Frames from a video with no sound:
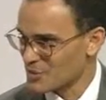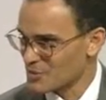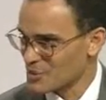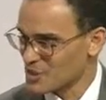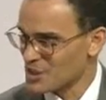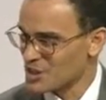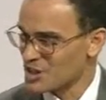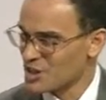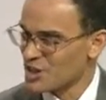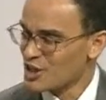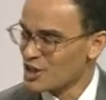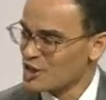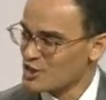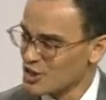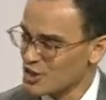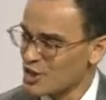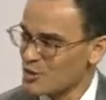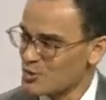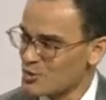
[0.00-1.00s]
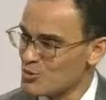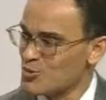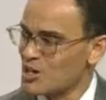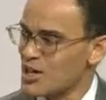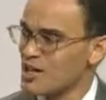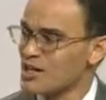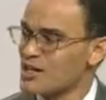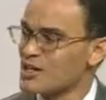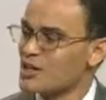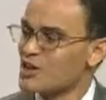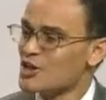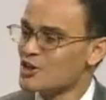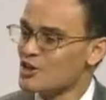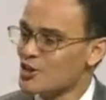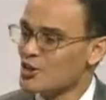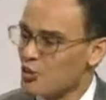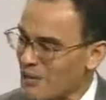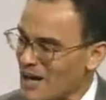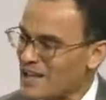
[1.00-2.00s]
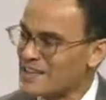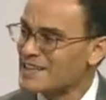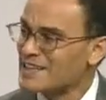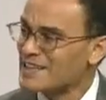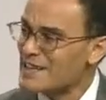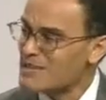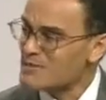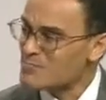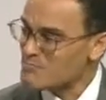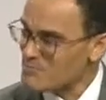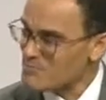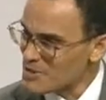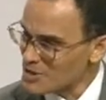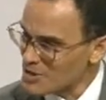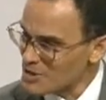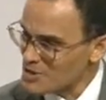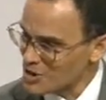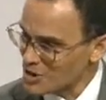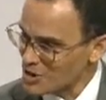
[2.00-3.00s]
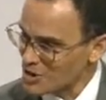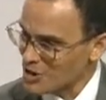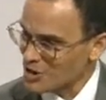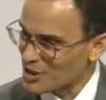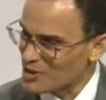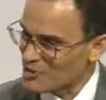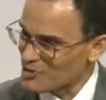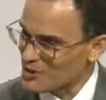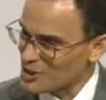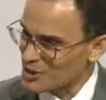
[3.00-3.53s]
Quindi c'è una domanda implicita di